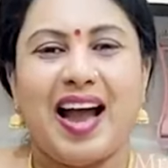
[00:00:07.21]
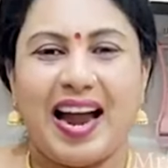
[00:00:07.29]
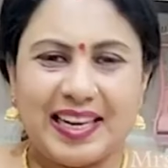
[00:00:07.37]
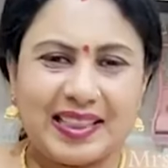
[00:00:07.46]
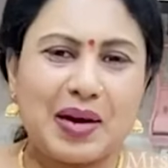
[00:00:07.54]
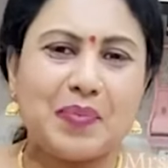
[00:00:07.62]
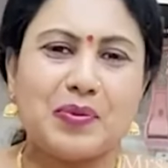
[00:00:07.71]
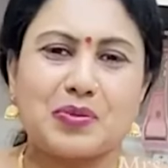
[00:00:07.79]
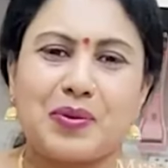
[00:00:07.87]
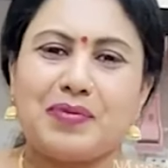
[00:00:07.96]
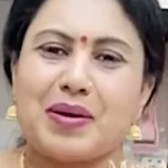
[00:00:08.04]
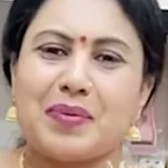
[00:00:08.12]
அனிதா
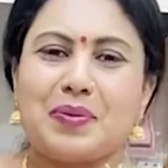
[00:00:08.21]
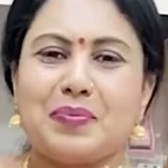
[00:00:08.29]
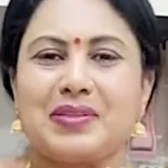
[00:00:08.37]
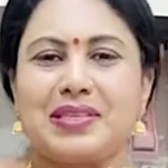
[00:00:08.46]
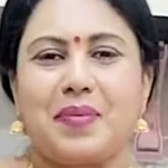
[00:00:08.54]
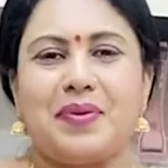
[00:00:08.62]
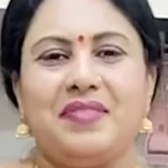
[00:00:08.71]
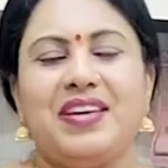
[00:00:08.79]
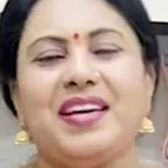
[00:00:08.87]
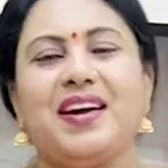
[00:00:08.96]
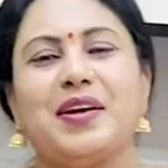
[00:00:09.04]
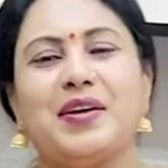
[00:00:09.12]
புஷ்பவனம் குப்புசாமி
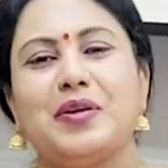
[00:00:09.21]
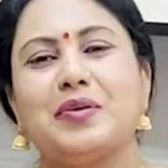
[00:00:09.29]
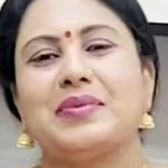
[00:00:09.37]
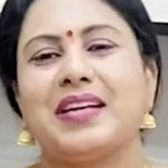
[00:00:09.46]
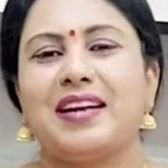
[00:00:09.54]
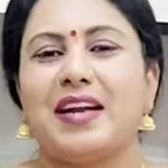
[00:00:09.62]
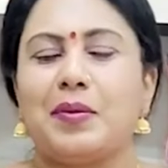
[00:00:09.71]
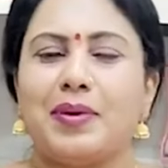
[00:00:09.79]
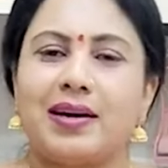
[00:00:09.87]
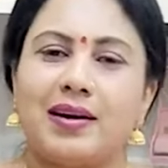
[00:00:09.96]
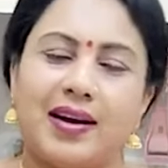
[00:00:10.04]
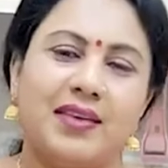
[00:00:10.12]
விஹா யூடியூப் சேனல்
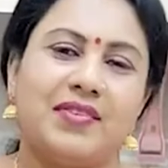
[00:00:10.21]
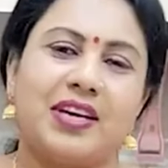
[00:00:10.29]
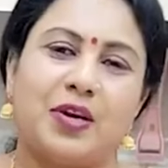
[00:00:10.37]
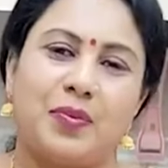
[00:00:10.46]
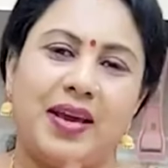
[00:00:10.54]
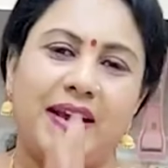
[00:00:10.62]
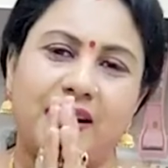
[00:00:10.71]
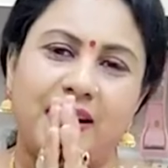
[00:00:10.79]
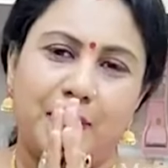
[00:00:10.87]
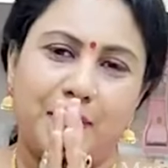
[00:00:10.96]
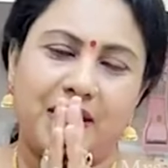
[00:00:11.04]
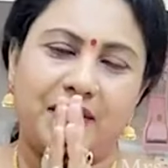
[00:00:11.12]
அன்பர்கள் அனைவருக்குமே
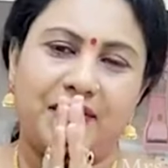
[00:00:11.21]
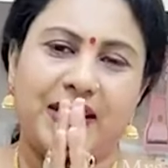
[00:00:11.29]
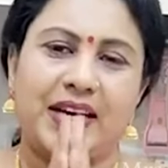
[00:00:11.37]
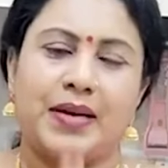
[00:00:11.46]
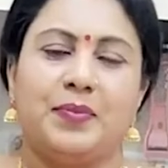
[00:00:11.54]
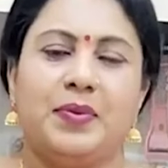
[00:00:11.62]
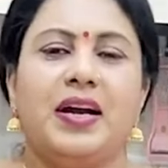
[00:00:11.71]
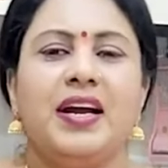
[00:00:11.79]
அன்பான வணக்கம்